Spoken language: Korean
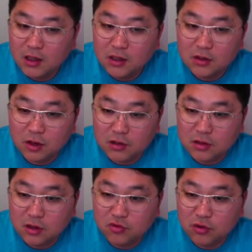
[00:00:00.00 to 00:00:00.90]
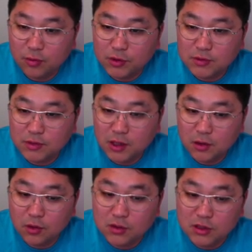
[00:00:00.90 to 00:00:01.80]
들어가서 둘러보시면
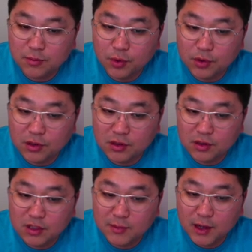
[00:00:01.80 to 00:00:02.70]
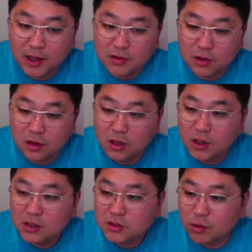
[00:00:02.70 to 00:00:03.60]
되고, 지금 보여드리는 금액에서
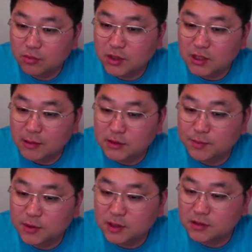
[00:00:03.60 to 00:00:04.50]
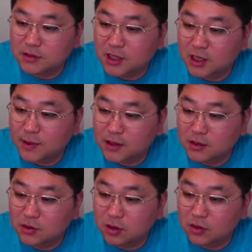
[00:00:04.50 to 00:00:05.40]
전부 다 30% 세일
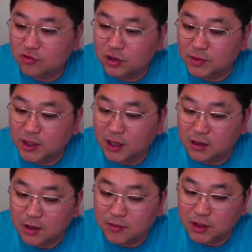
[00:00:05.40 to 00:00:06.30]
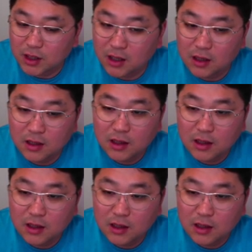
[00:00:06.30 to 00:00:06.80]
받아서 구입이 가능합니다.